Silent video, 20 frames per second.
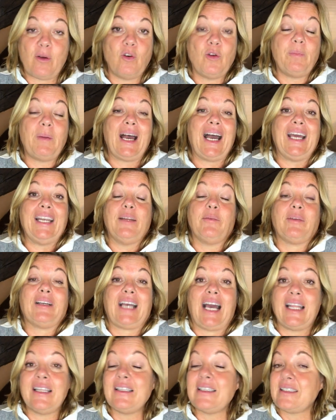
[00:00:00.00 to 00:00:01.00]
Und bei einem
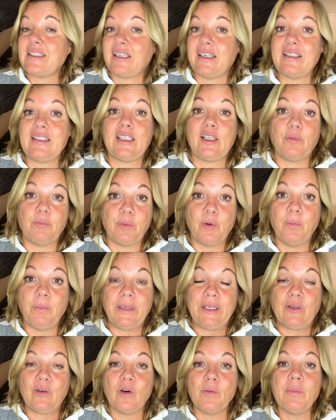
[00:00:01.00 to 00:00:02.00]
ganz riesigen
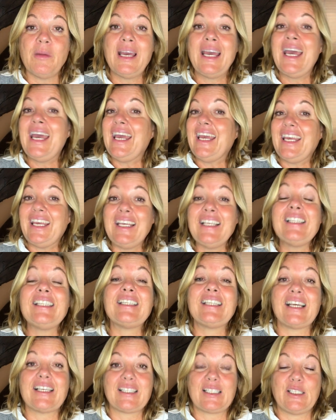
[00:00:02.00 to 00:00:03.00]
Publikum
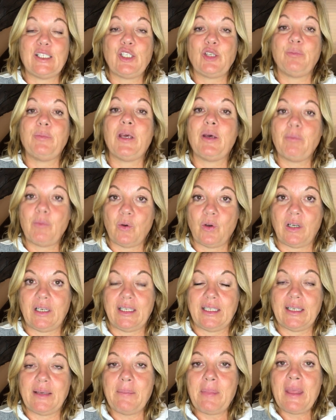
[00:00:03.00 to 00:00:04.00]
ist das nicht mehr
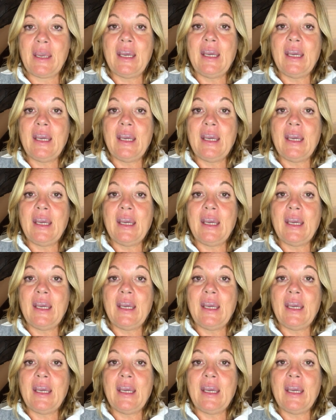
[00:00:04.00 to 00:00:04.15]
möglich.